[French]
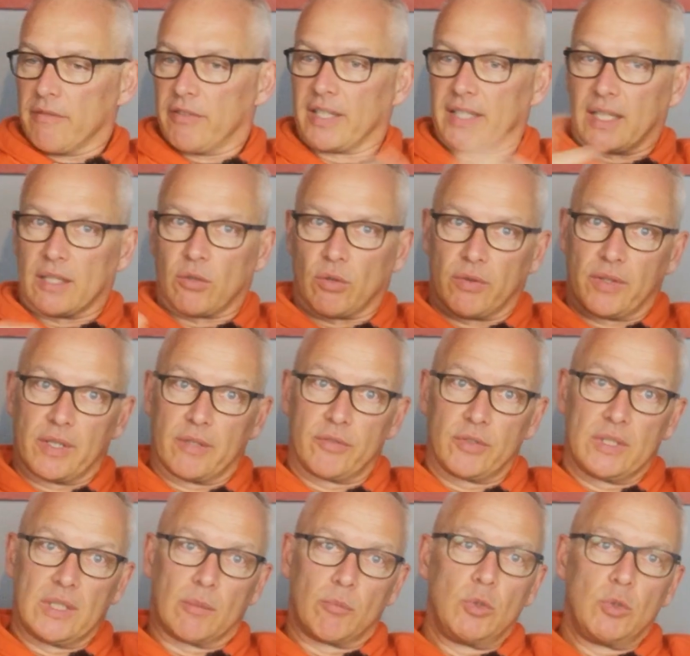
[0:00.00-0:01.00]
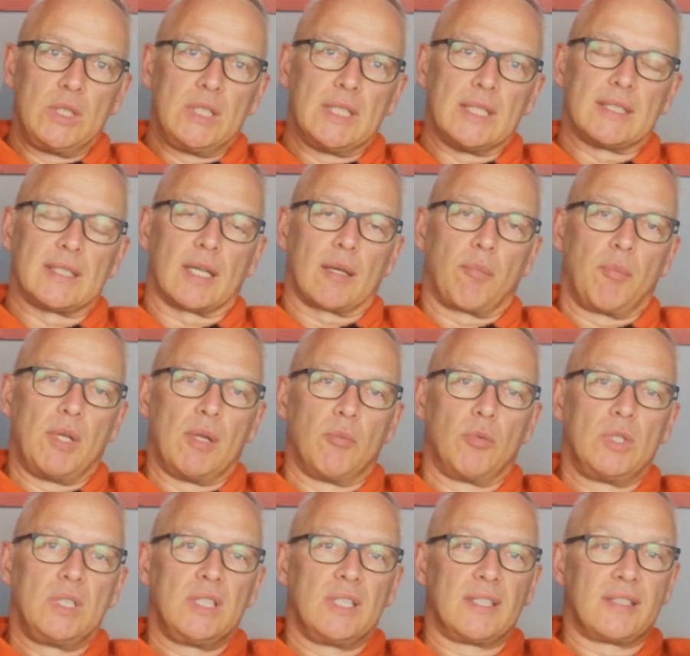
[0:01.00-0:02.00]
Euh, 80 veut dire mouliné 5000.
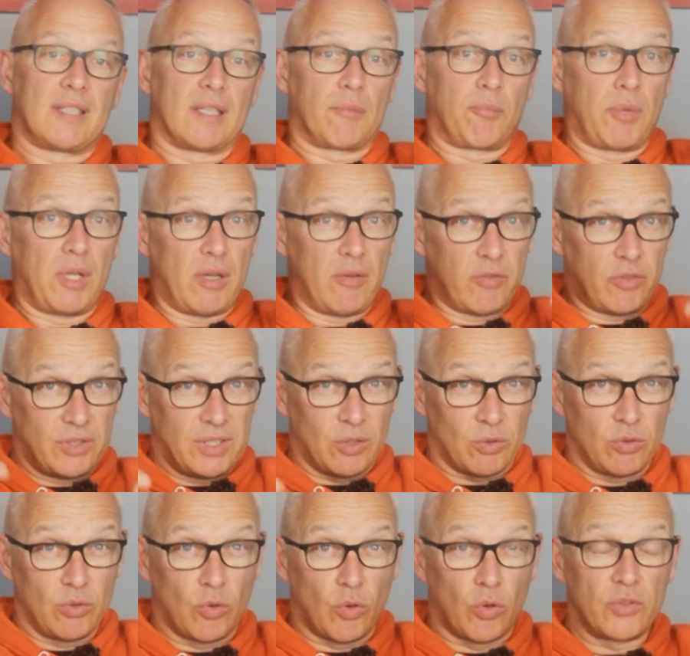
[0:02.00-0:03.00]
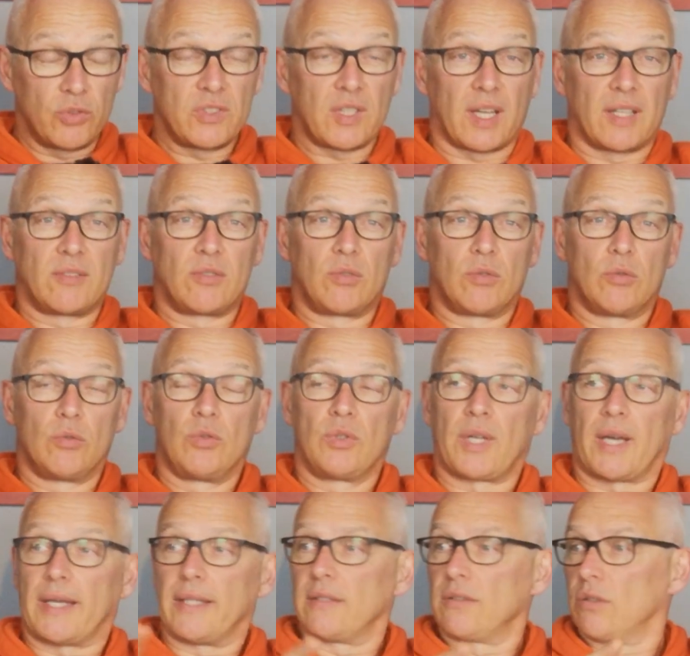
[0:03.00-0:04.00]
Moulinet 5000 veut dire une grosse tresse. Une
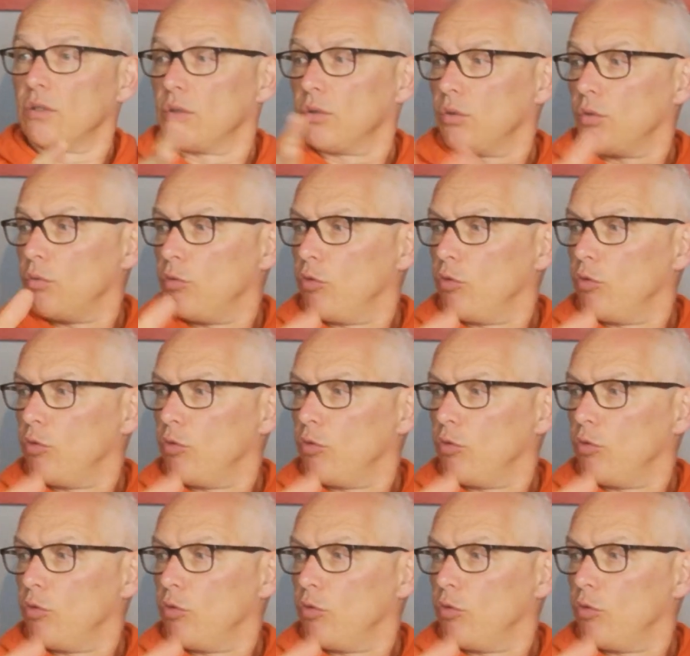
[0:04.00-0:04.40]
tresse, euh,